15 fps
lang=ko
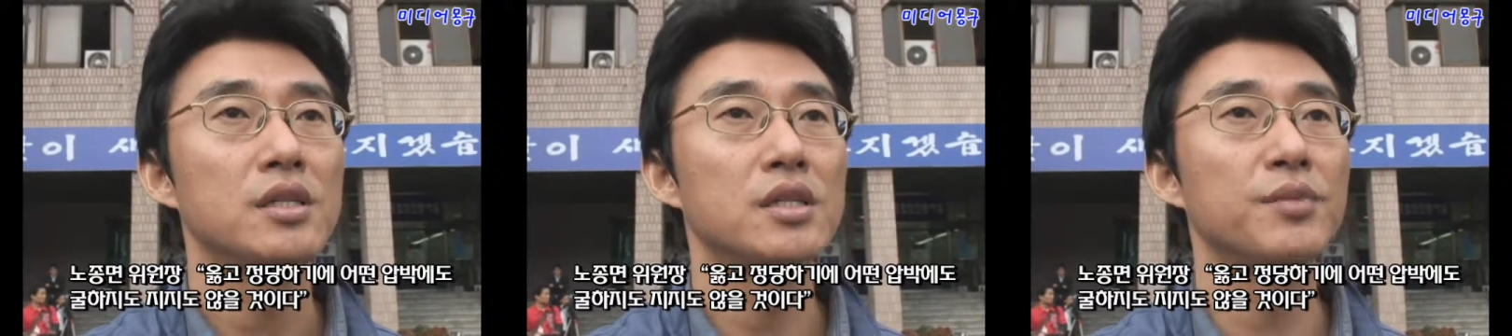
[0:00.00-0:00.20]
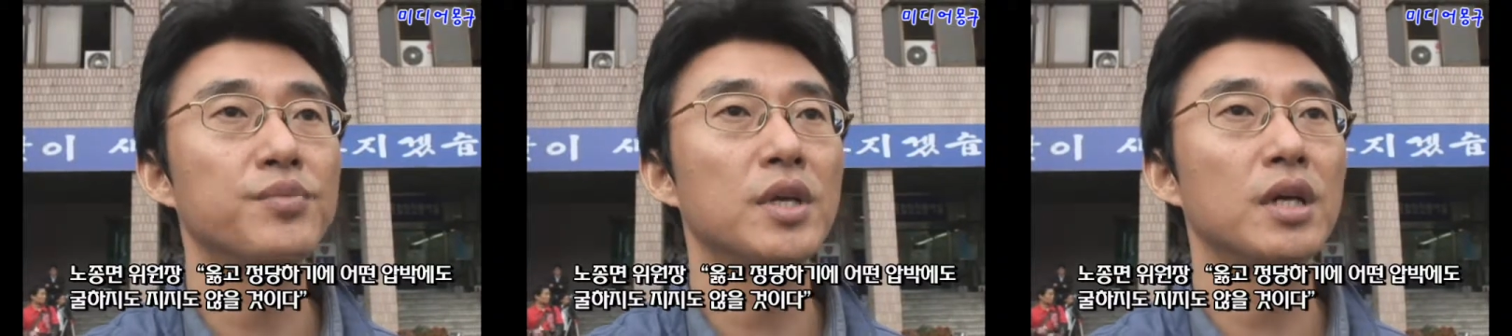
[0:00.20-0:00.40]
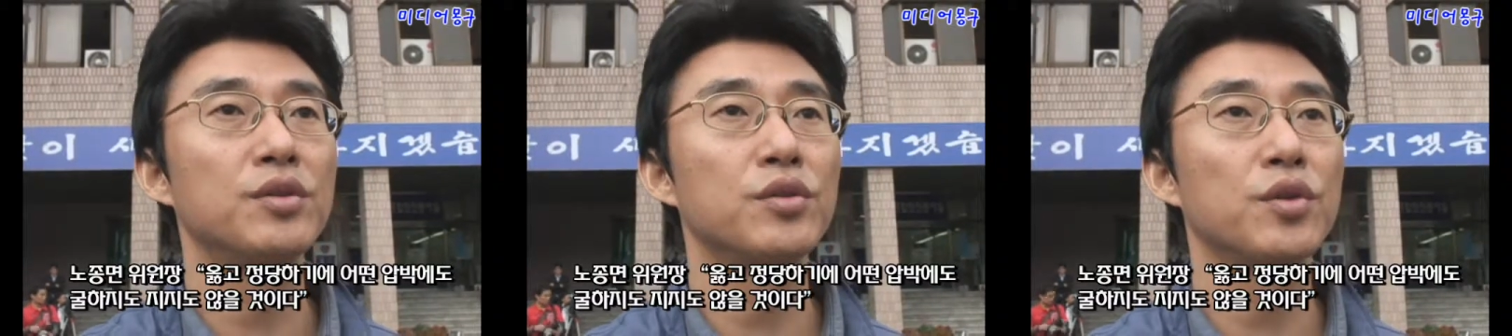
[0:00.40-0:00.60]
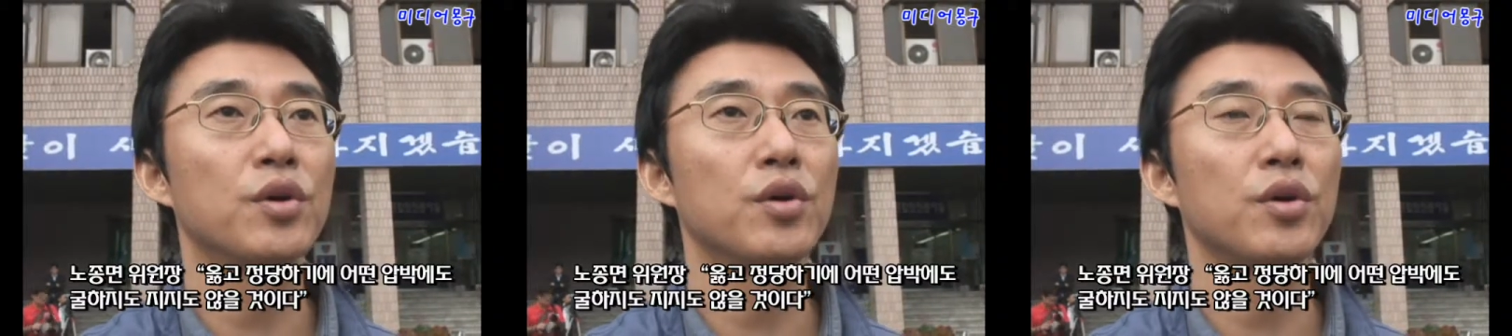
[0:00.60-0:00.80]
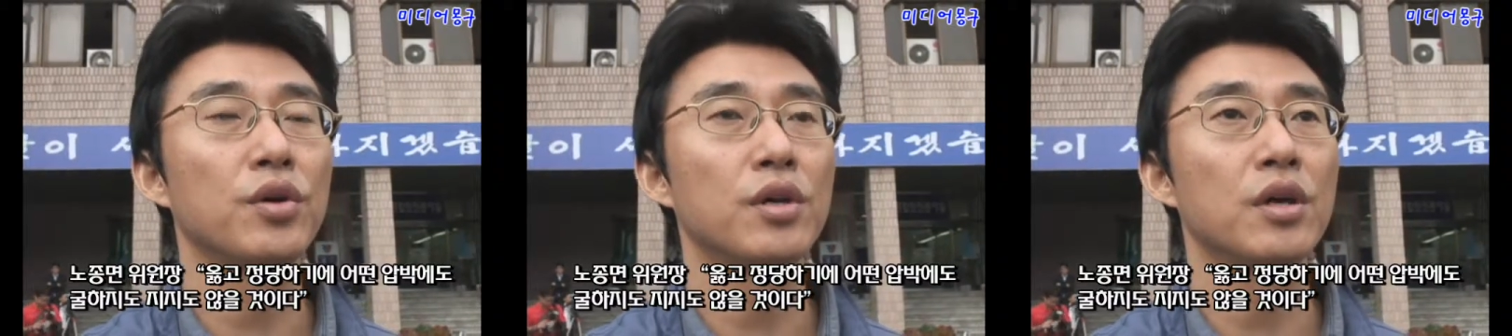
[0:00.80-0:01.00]

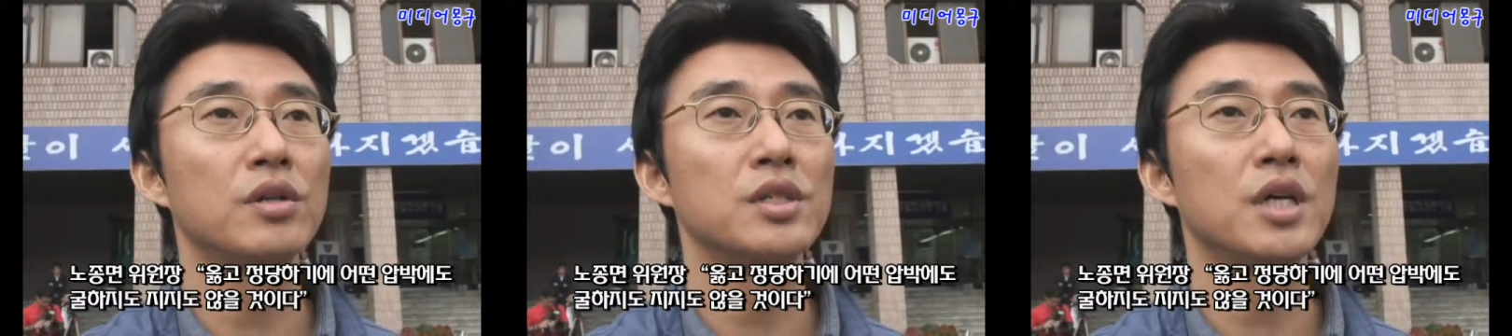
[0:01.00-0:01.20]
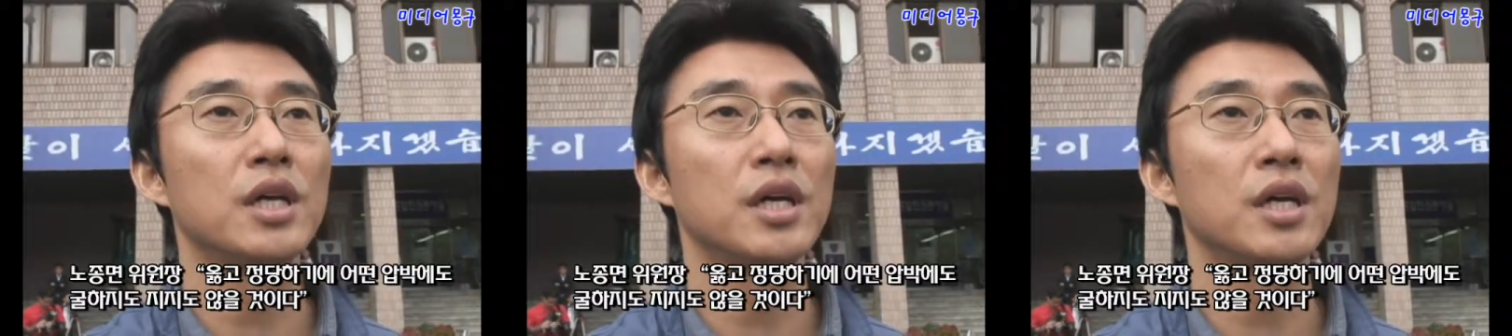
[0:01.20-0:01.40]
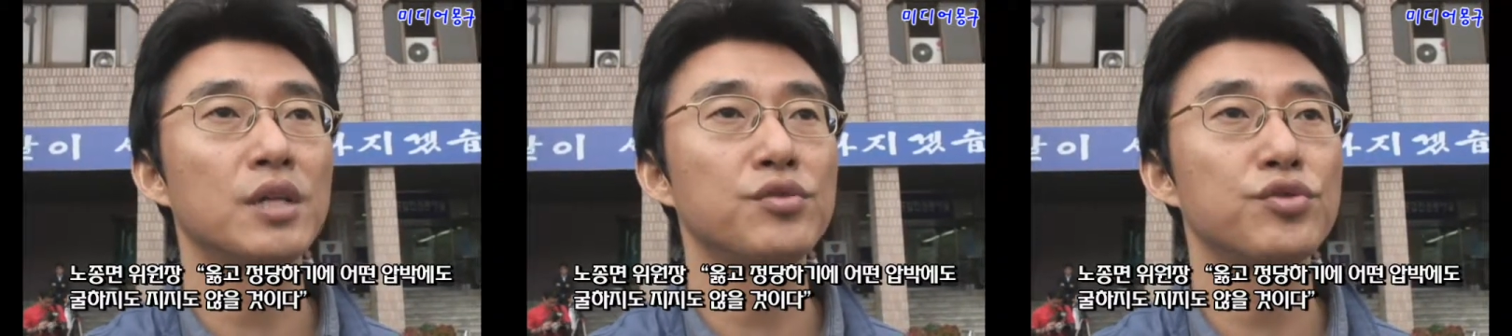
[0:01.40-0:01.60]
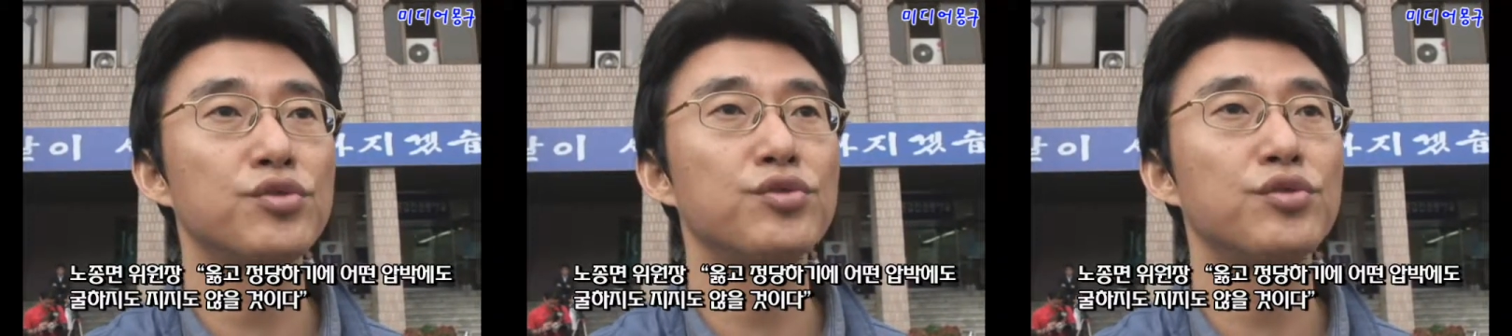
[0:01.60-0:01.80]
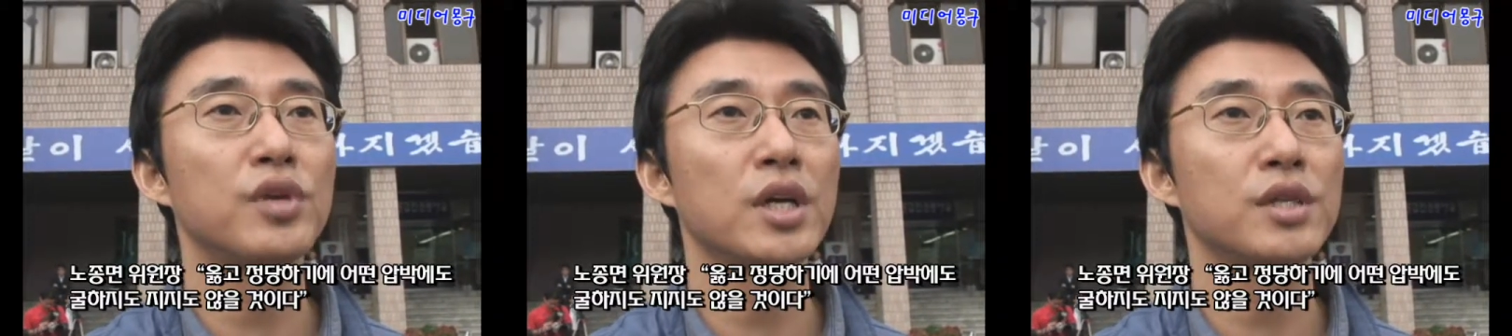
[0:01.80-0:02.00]
집단으로 경찰에
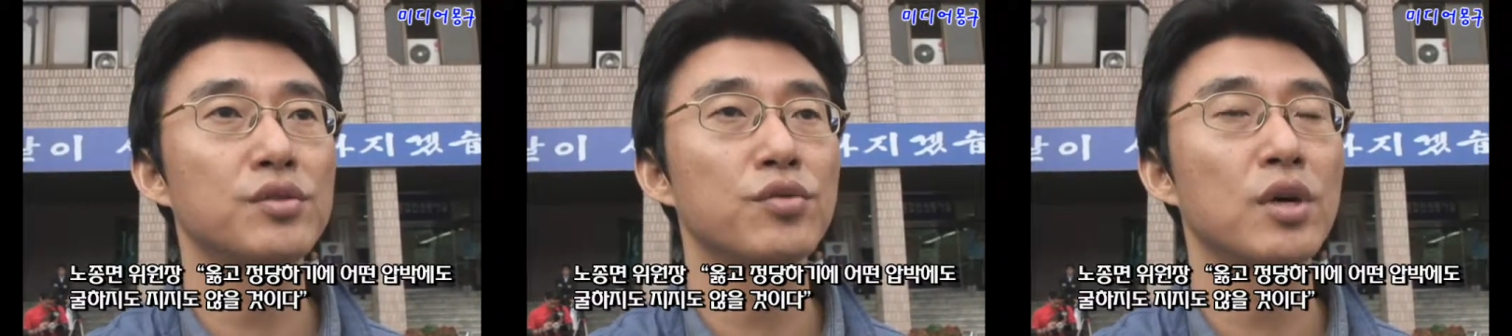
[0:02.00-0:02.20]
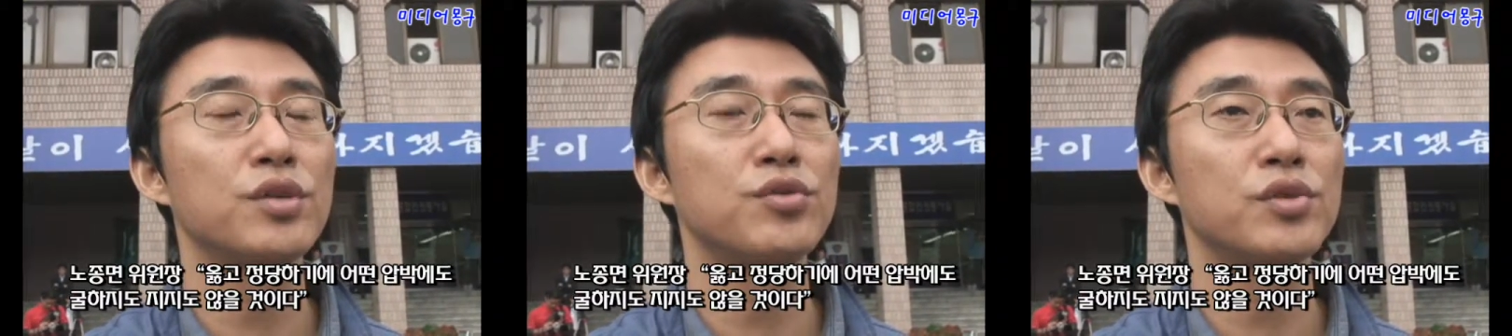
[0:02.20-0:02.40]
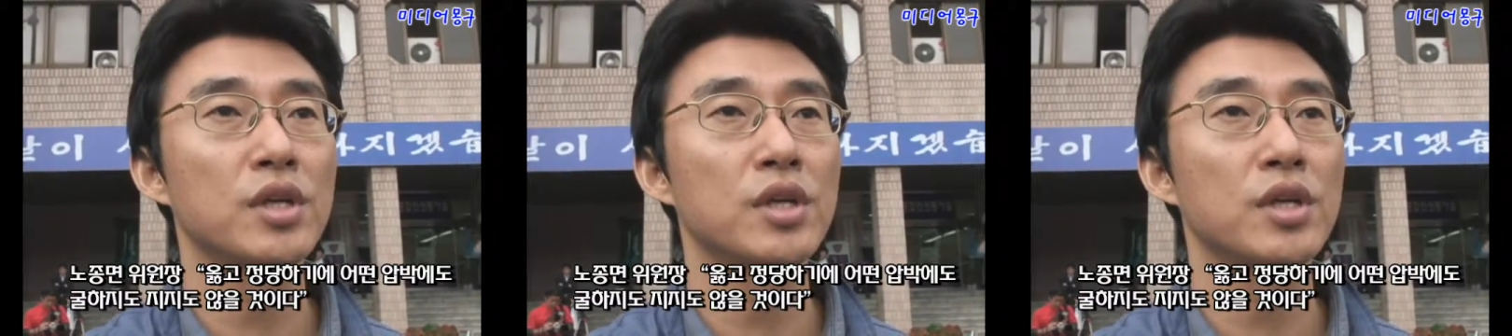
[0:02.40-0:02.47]
출두해 소환